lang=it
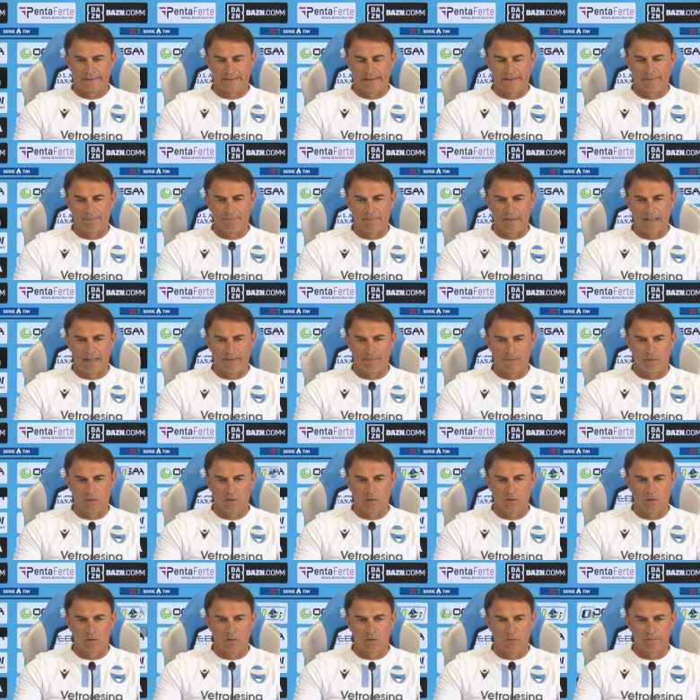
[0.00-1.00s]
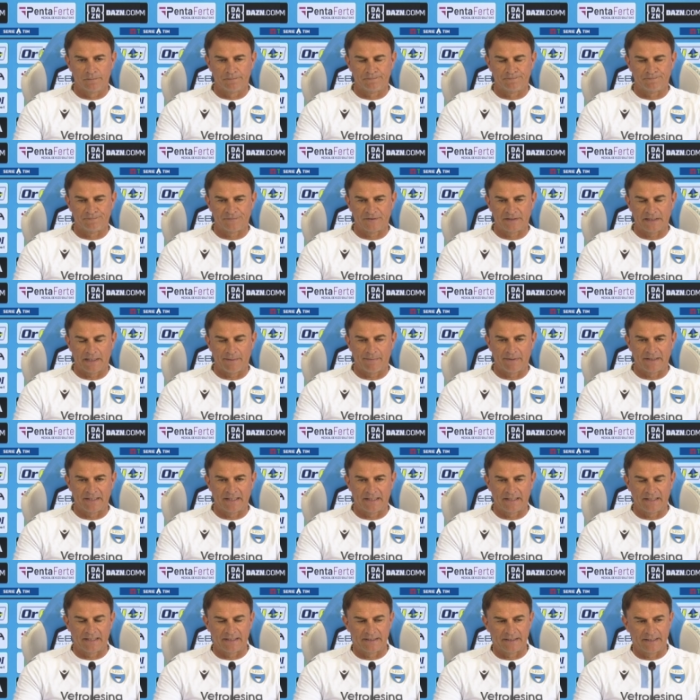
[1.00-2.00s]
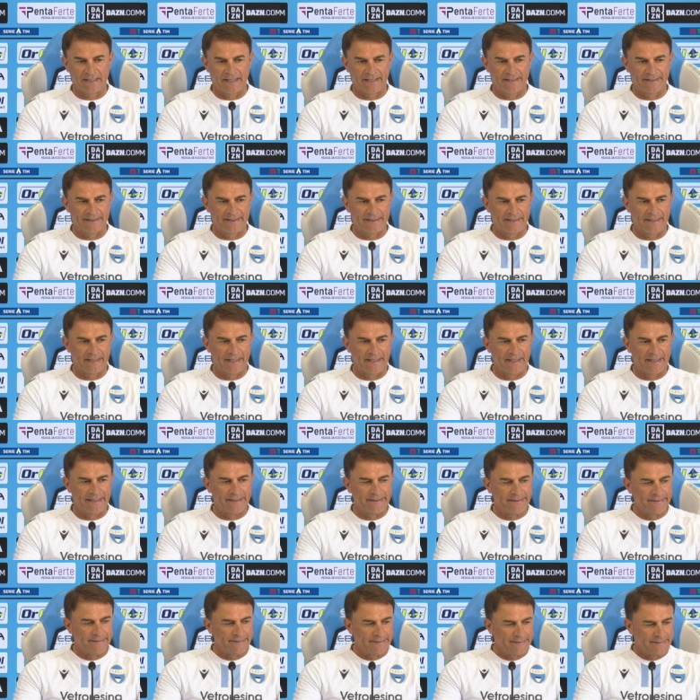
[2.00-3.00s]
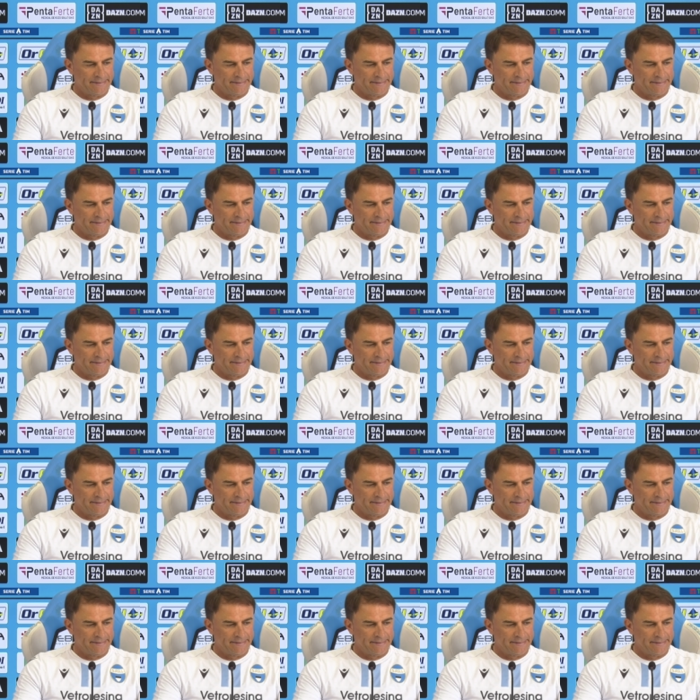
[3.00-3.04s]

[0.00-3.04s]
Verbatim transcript: abbiamo, siamo stati attenti a, a,